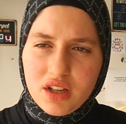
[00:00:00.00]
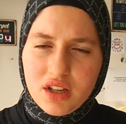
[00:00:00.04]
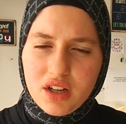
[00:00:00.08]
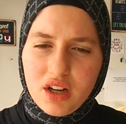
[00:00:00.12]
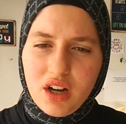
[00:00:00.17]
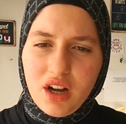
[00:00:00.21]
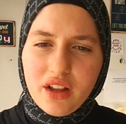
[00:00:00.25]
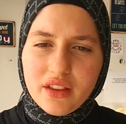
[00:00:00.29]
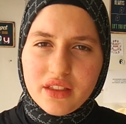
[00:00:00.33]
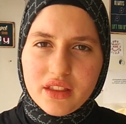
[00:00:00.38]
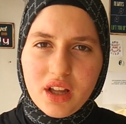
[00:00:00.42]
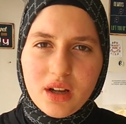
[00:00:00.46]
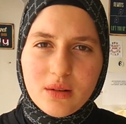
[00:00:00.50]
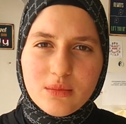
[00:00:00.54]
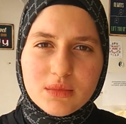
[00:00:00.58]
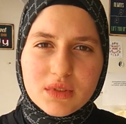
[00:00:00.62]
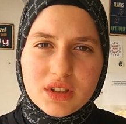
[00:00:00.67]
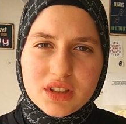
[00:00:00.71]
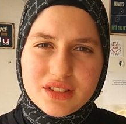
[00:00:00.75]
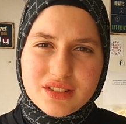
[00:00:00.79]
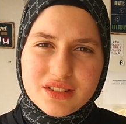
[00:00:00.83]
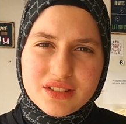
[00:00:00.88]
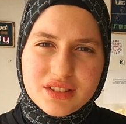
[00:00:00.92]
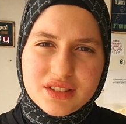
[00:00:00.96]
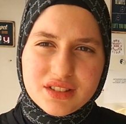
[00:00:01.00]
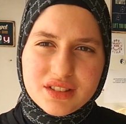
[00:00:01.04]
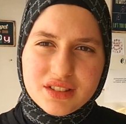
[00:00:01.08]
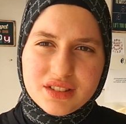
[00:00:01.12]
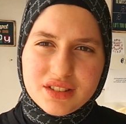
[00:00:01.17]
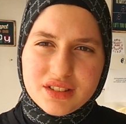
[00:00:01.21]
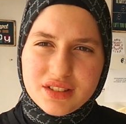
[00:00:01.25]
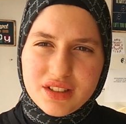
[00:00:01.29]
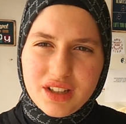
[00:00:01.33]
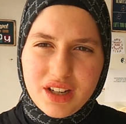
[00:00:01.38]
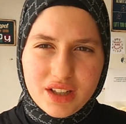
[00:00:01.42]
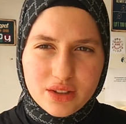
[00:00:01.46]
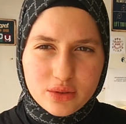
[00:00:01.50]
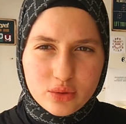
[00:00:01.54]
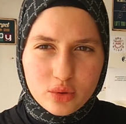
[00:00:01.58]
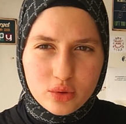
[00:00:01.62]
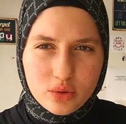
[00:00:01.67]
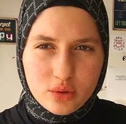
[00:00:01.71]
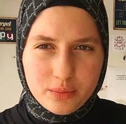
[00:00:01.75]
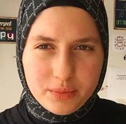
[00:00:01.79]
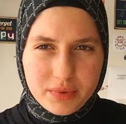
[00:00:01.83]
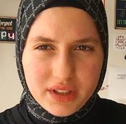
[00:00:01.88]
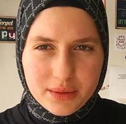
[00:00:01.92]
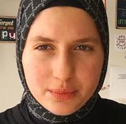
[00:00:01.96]
anlamlarını her
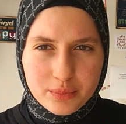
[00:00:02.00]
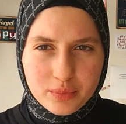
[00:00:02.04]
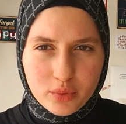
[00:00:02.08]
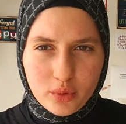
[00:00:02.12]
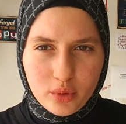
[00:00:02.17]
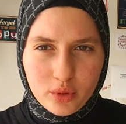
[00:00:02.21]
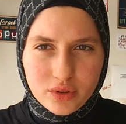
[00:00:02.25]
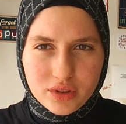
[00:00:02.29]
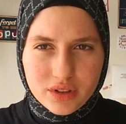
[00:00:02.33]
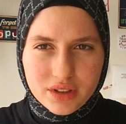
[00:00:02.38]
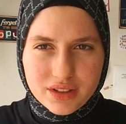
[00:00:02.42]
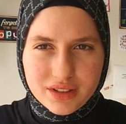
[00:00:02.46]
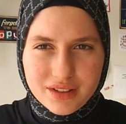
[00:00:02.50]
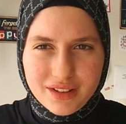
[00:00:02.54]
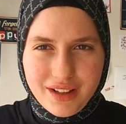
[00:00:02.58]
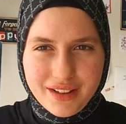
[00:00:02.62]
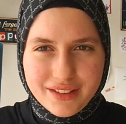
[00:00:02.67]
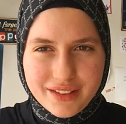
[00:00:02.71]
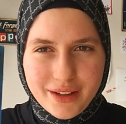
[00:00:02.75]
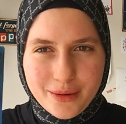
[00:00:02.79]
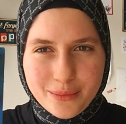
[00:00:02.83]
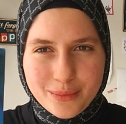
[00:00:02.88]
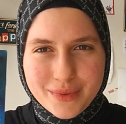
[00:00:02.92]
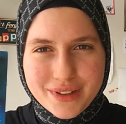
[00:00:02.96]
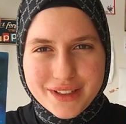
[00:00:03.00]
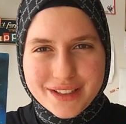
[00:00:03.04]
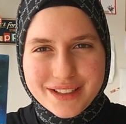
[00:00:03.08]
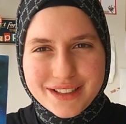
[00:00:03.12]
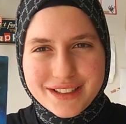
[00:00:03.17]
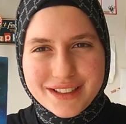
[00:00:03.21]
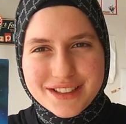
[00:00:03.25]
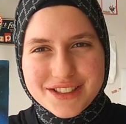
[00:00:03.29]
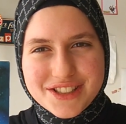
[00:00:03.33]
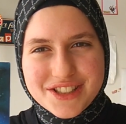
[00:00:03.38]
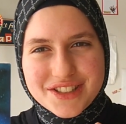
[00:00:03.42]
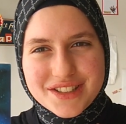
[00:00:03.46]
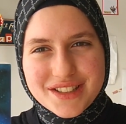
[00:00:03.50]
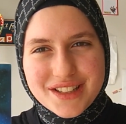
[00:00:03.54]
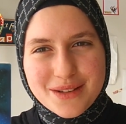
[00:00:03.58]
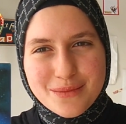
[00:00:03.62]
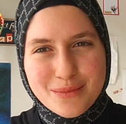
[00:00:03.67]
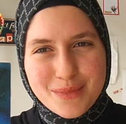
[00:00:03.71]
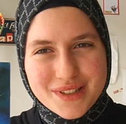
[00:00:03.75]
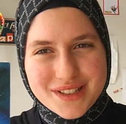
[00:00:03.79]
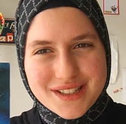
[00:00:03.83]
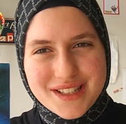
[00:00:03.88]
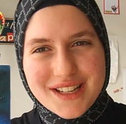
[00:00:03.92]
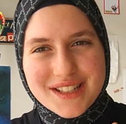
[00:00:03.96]
türlü bilip onların anlamlarıyla işte
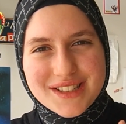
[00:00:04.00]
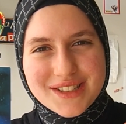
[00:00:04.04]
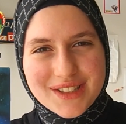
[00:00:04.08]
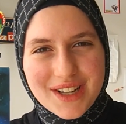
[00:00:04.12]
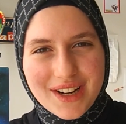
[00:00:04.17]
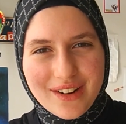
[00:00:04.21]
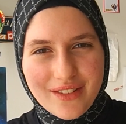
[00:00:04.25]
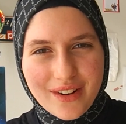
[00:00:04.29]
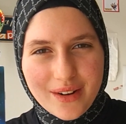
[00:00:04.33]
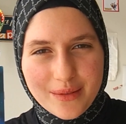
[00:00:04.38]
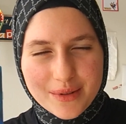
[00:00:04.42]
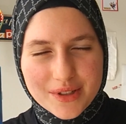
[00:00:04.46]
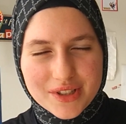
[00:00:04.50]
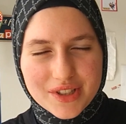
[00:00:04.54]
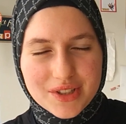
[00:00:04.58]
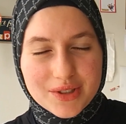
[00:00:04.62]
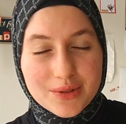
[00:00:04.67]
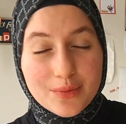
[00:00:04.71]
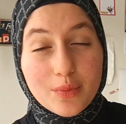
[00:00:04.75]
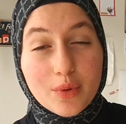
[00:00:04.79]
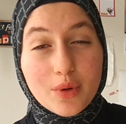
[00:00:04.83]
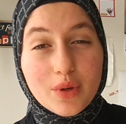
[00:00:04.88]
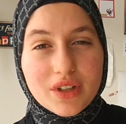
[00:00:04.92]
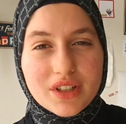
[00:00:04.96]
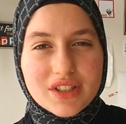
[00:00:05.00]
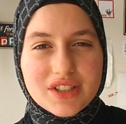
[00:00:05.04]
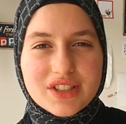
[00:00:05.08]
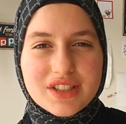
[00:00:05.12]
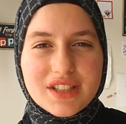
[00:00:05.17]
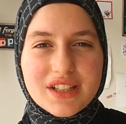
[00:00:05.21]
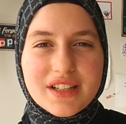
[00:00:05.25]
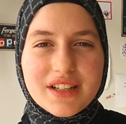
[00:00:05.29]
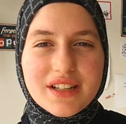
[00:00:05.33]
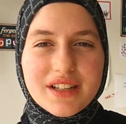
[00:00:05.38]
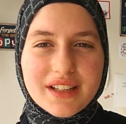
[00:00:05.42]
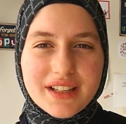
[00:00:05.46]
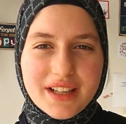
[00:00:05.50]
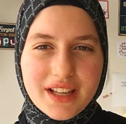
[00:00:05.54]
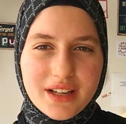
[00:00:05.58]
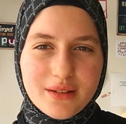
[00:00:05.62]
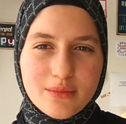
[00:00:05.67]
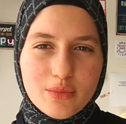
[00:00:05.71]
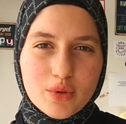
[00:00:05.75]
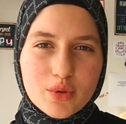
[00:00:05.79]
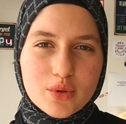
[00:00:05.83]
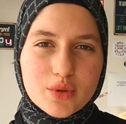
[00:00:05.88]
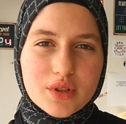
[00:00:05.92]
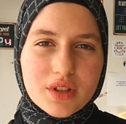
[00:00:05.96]
mesajlar vermeye çalışıyor. Böyle kişilere
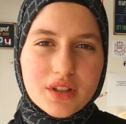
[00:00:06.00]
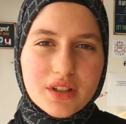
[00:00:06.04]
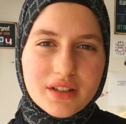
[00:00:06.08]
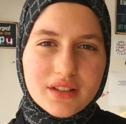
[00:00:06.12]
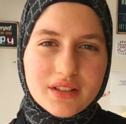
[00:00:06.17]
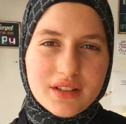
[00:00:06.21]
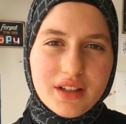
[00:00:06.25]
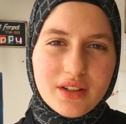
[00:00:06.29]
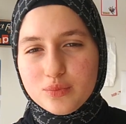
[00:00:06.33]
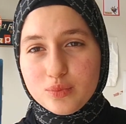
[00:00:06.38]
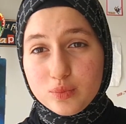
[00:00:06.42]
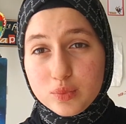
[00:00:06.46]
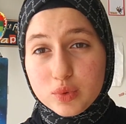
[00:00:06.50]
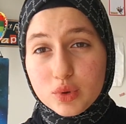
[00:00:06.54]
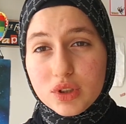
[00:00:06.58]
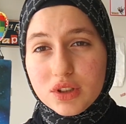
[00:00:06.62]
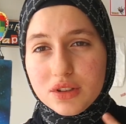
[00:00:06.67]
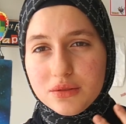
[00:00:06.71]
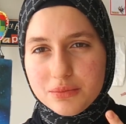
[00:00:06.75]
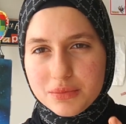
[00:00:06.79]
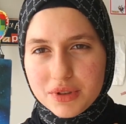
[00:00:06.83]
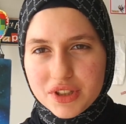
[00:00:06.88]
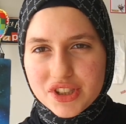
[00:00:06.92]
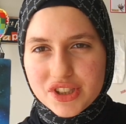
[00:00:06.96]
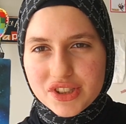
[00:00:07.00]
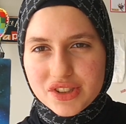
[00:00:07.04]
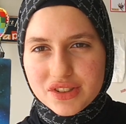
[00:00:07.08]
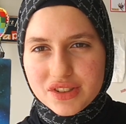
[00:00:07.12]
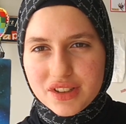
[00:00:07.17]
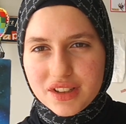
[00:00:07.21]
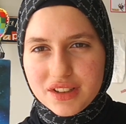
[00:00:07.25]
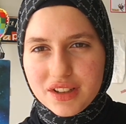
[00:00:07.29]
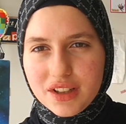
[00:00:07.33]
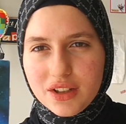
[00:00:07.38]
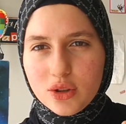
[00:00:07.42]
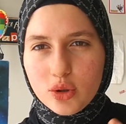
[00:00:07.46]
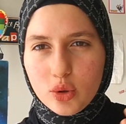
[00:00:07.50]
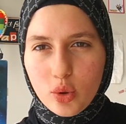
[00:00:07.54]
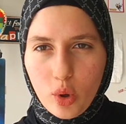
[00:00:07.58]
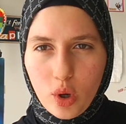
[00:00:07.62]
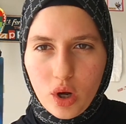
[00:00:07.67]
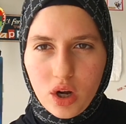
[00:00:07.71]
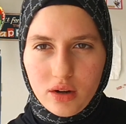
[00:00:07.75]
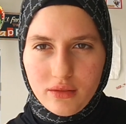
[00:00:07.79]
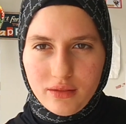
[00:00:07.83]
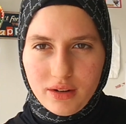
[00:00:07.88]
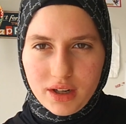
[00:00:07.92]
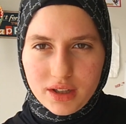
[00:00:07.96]
kelime ustaları deniyor. Buranın başında da
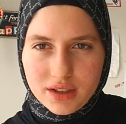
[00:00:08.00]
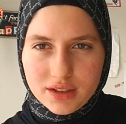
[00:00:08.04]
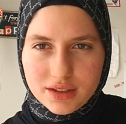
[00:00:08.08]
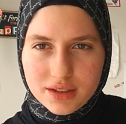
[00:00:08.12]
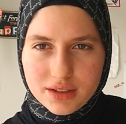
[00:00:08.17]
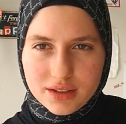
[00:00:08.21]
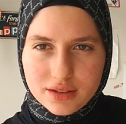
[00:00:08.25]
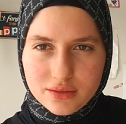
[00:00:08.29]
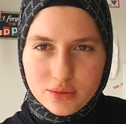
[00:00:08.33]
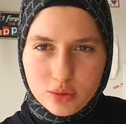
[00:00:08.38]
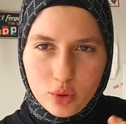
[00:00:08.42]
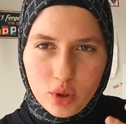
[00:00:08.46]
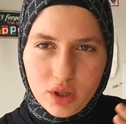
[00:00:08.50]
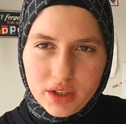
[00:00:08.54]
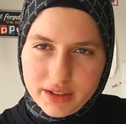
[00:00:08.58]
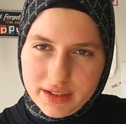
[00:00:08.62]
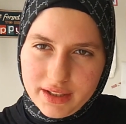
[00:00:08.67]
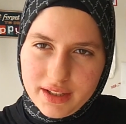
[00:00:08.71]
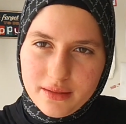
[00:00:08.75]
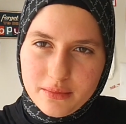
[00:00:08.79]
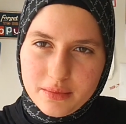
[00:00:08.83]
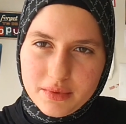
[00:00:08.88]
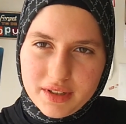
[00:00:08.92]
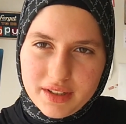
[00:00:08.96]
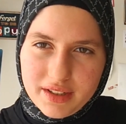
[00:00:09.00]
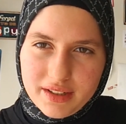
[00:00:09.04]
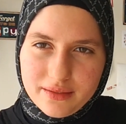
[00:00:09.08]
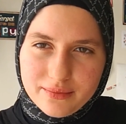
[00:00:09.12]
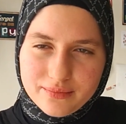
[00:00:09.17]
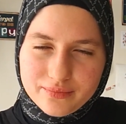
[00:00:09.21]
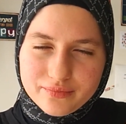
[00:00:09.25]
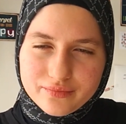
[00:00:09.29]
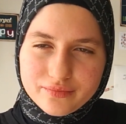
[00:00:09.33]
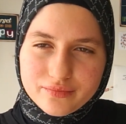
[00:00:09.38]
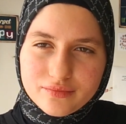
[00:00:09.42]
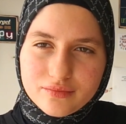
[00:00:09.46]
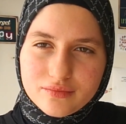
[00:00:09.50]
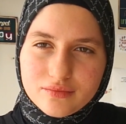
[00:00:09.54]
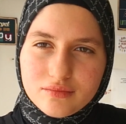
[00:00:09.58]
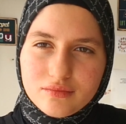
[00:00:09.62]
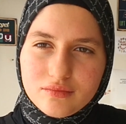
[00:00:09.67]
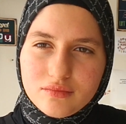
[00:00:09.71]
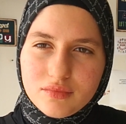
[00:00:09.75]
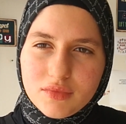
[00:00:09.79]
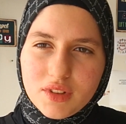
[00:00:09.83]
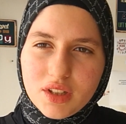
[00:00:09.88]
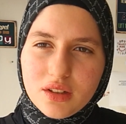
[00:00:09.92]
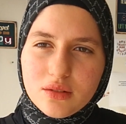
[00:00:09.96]
Noah var. Noah diye biri.
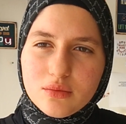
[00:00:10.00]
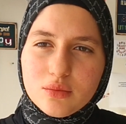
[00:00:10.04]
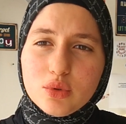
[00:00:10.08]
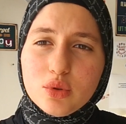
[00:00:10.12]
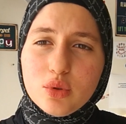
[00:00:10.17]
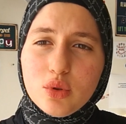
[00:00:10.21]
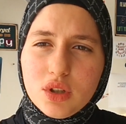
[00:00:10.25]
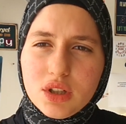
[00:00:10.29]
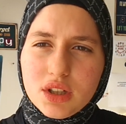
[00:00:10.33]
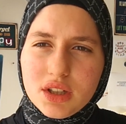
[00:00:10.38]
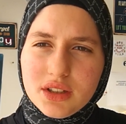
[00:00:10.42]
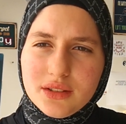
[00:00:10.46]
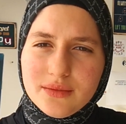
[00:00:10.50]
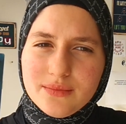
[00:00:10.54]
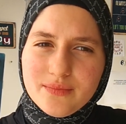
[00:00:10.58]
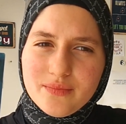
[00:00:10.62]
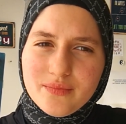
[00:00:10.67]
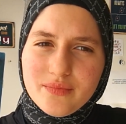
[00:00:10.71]
Noah